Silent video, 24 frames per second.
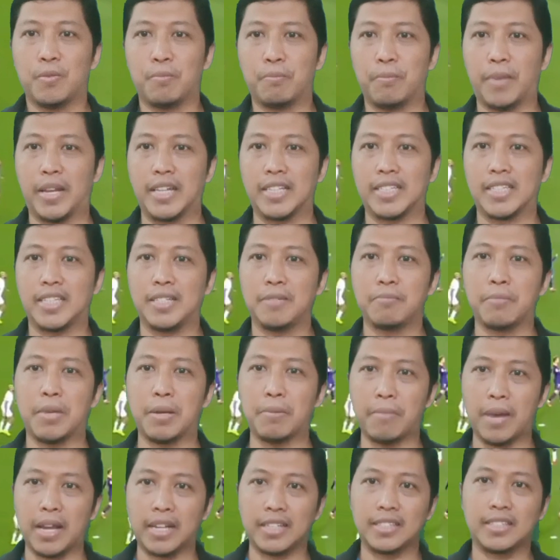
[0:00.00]
Messi
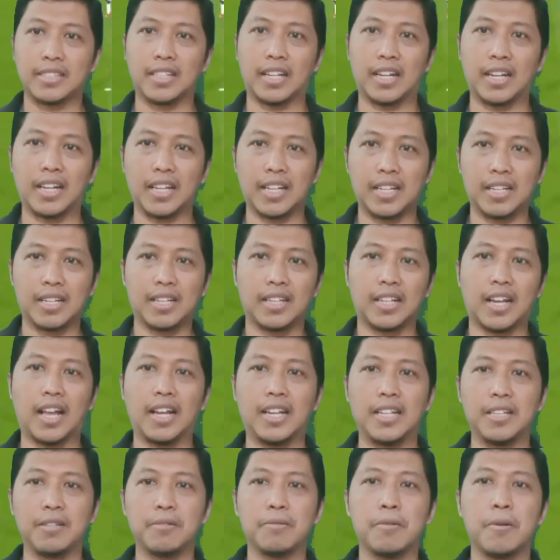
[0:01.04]
memang sering
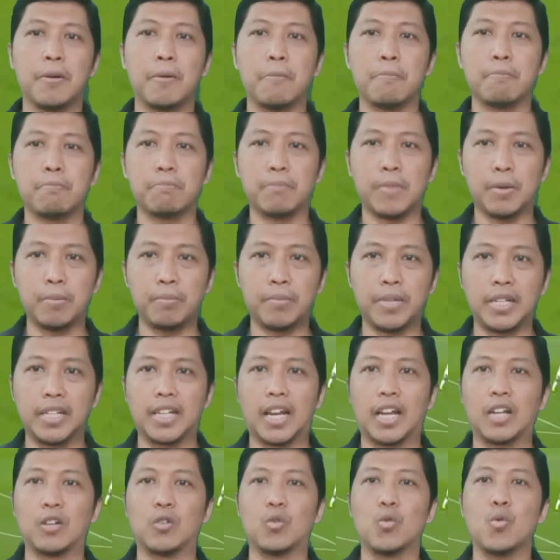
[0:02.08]
kali
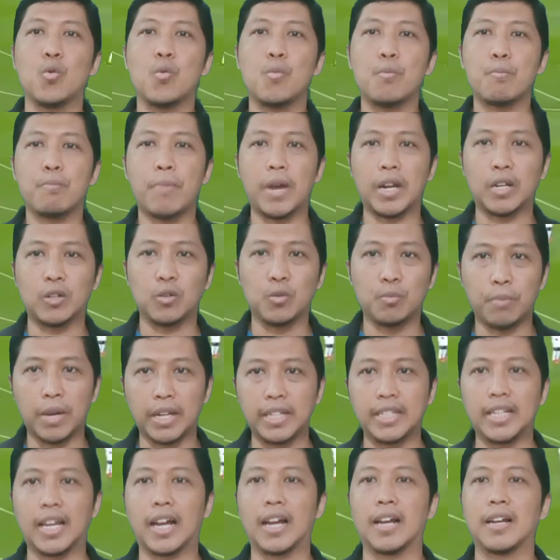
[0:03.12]
memberikan umpan-umpan
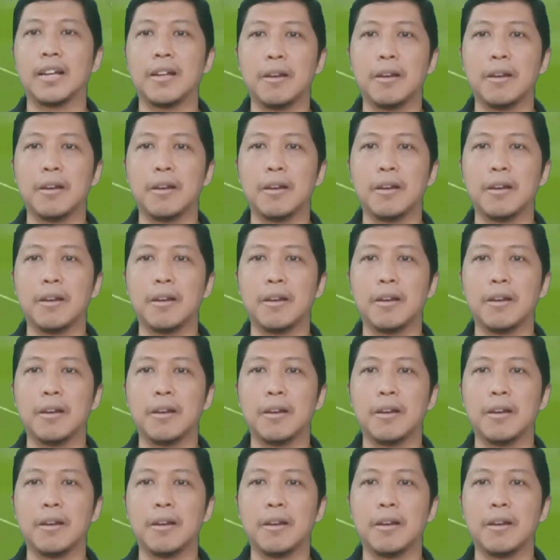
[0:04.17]
yang